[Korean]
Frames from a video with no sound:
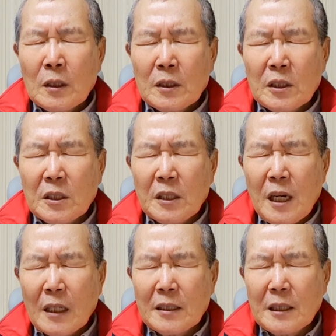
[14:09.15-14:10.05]

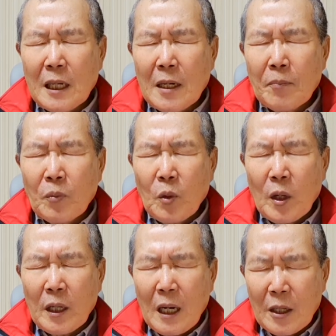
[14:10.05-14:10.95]
승리하는 사람
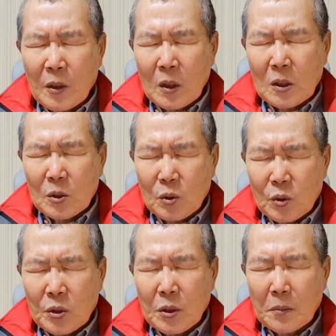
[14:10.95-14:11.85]
되게 하여
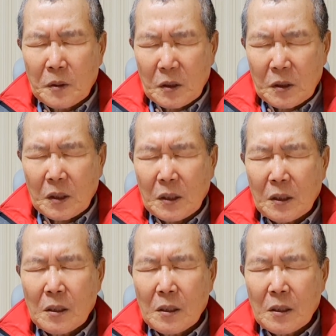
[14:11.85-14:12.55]
주시옵소서.